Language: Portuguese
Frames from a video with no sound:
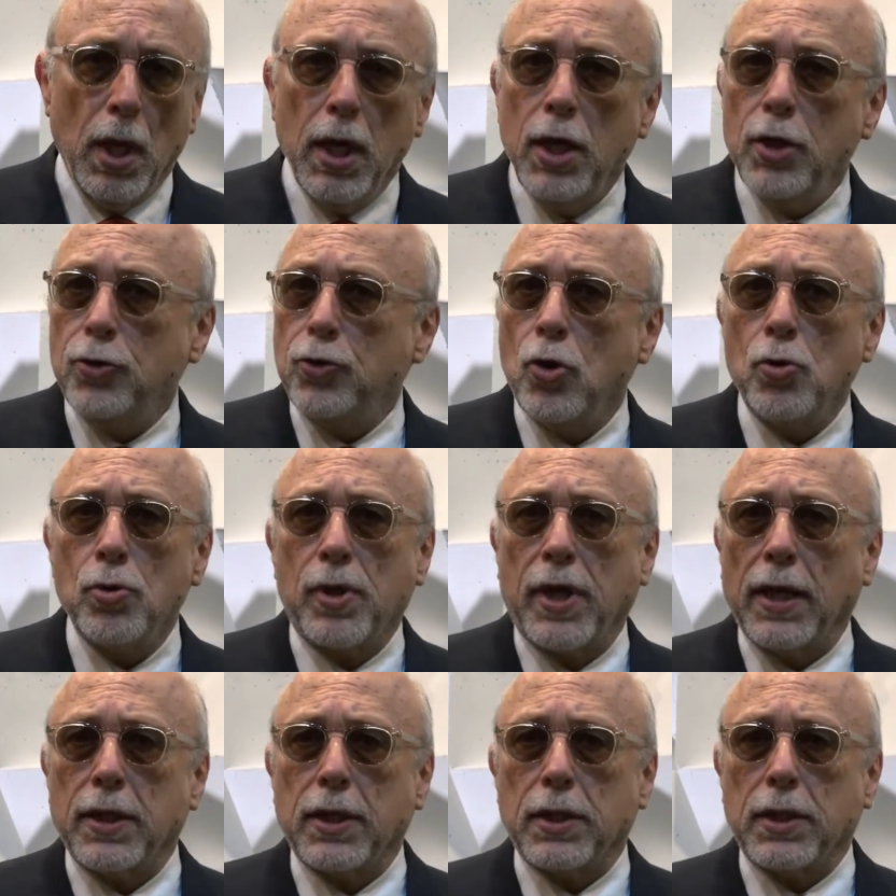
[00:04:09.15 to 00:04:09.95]
Isso não
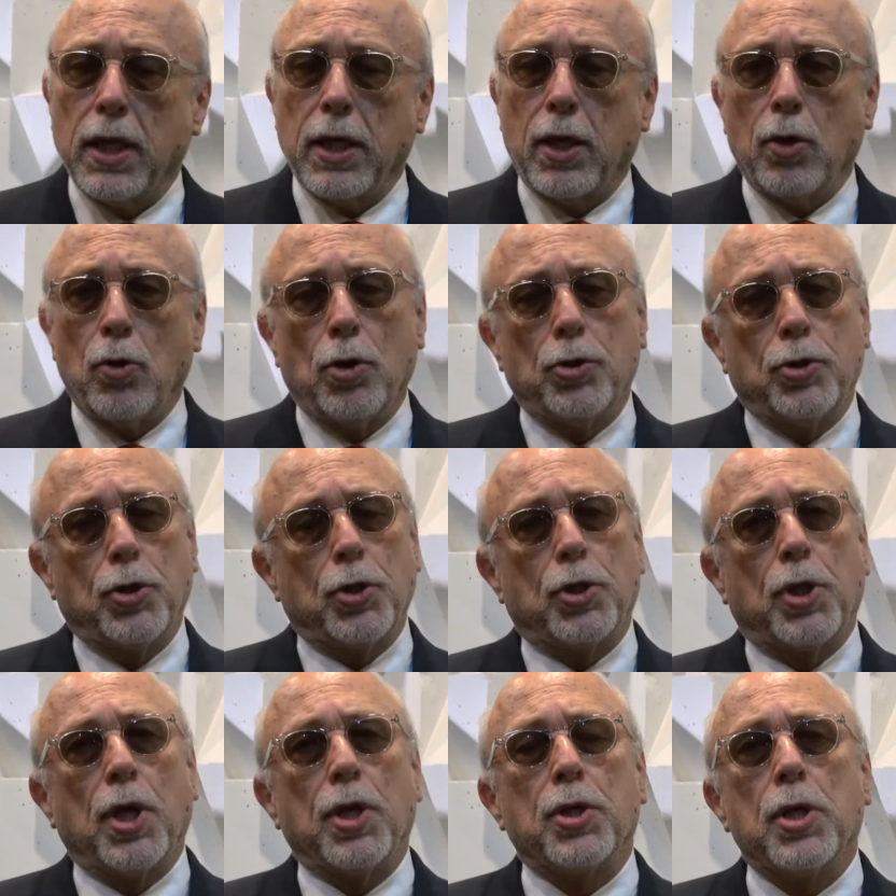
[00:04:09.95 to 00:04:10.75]
quer dizer que nós
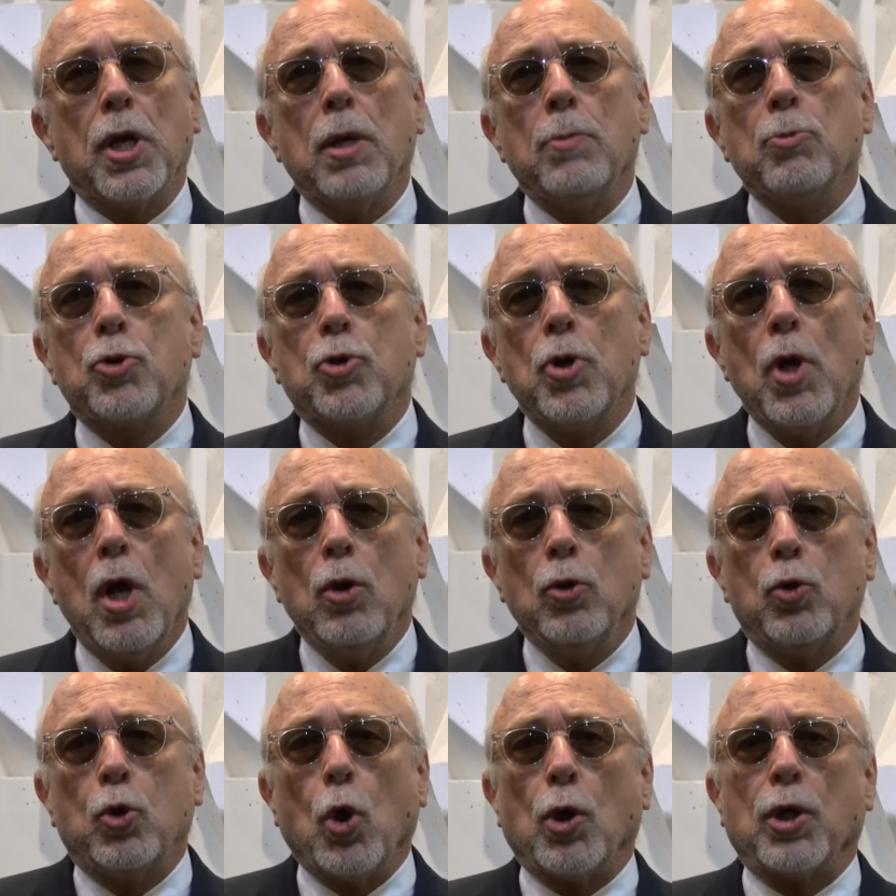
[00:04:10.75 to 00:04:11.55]
estejamos
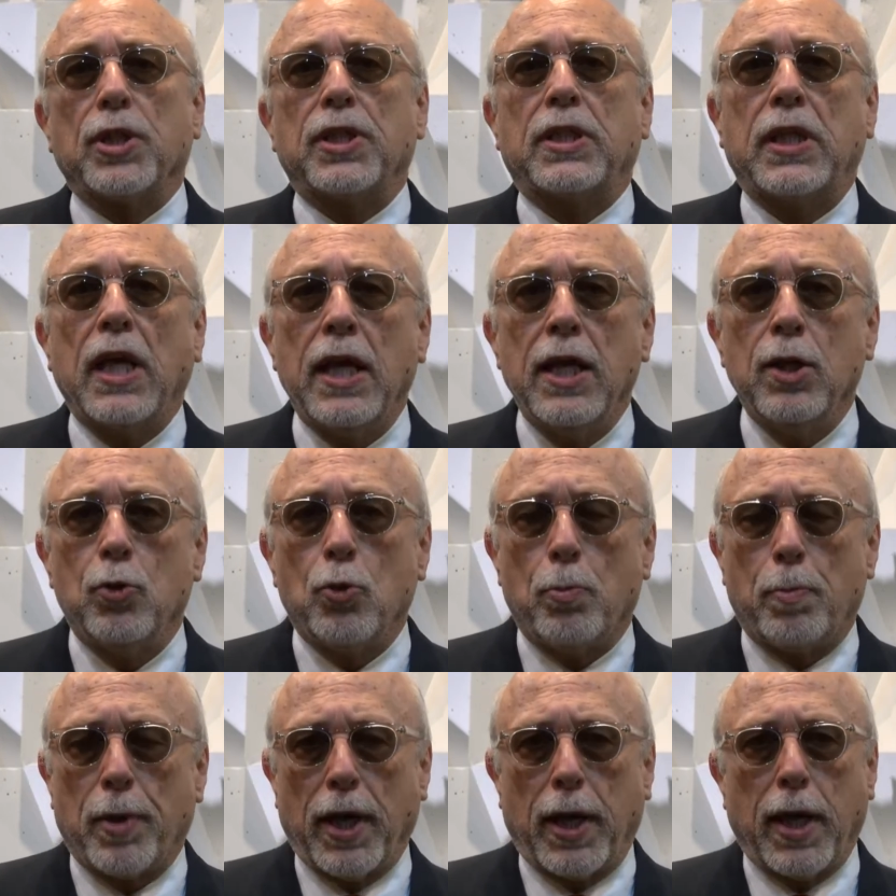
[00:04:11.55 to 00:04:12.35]

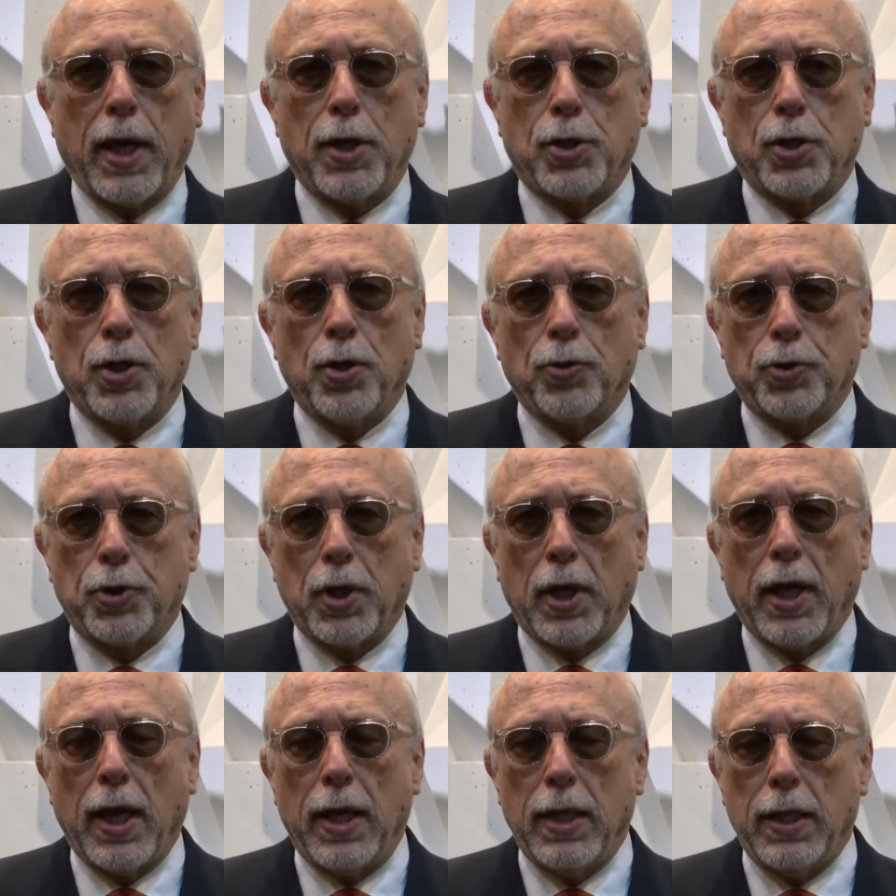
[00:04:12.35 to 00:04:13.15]
torcendo para que eles não se
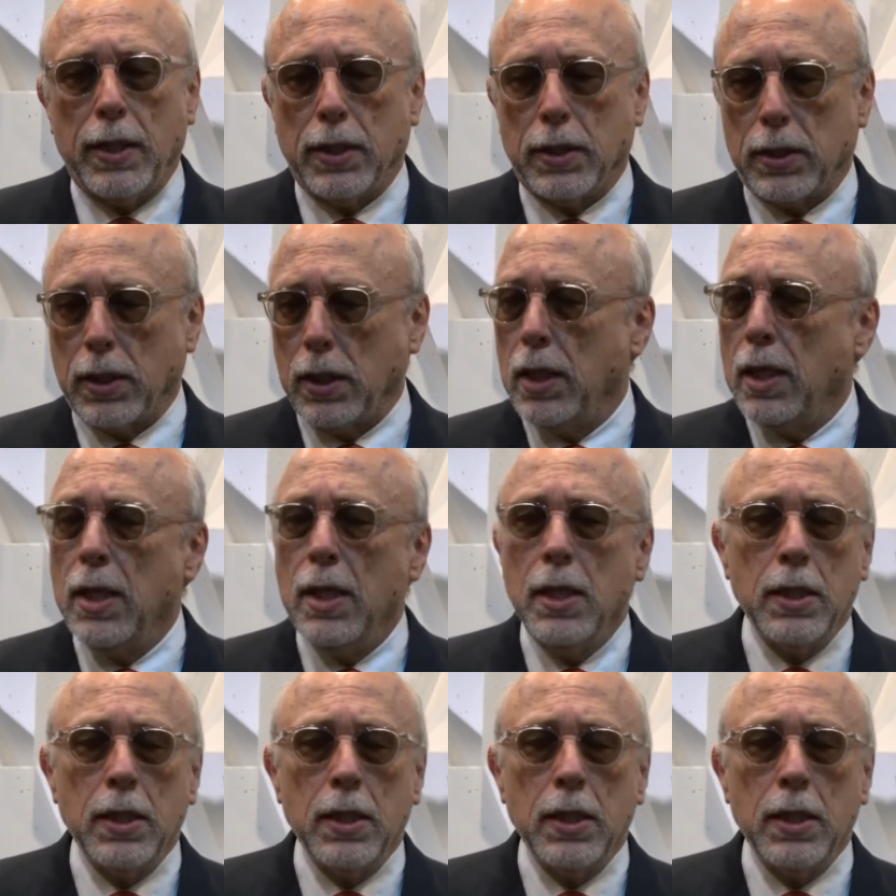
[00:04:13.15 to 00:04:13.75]
realizem.